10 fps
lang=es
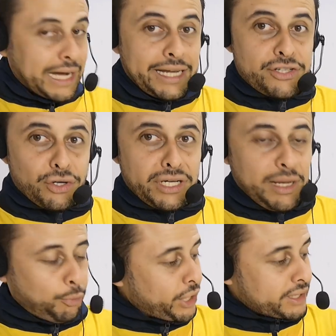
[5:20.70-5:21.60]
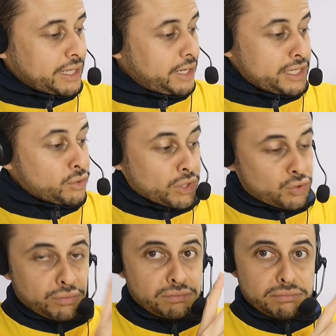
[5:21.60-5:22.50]
Alison en la puerta y no
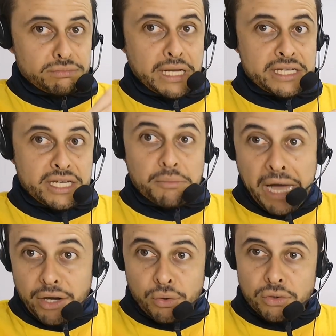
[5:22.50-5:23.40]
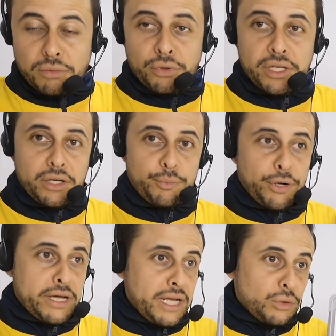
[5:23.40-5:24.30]
es un Brasil malo, como dijeron
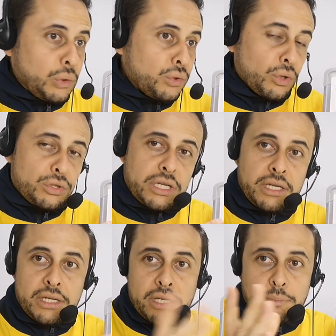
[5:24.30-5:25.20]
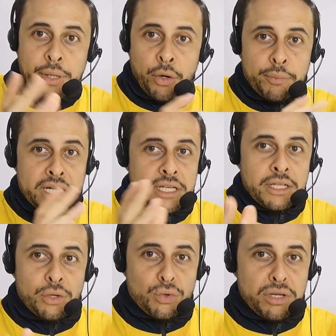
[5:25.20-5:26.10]
por ahí algunos, que el peor
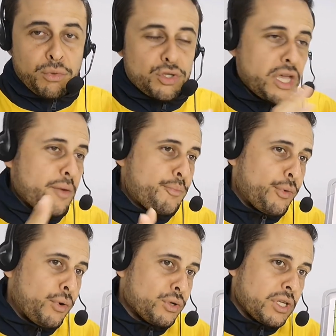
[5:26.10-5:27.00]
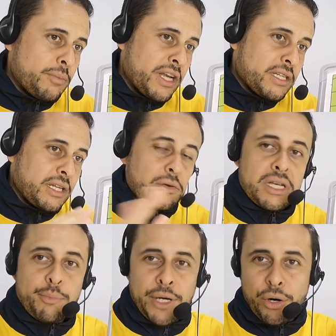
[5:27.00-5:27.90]
Brasil de los últimos tiempos, el Brasil que
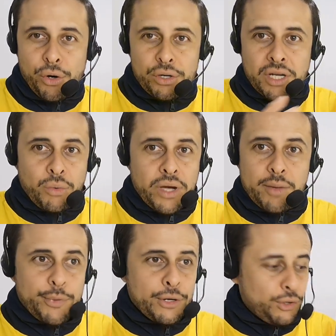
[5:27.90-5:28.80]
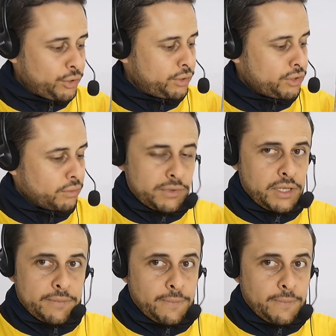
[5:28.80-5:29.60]
viene peor, que juega peor, no.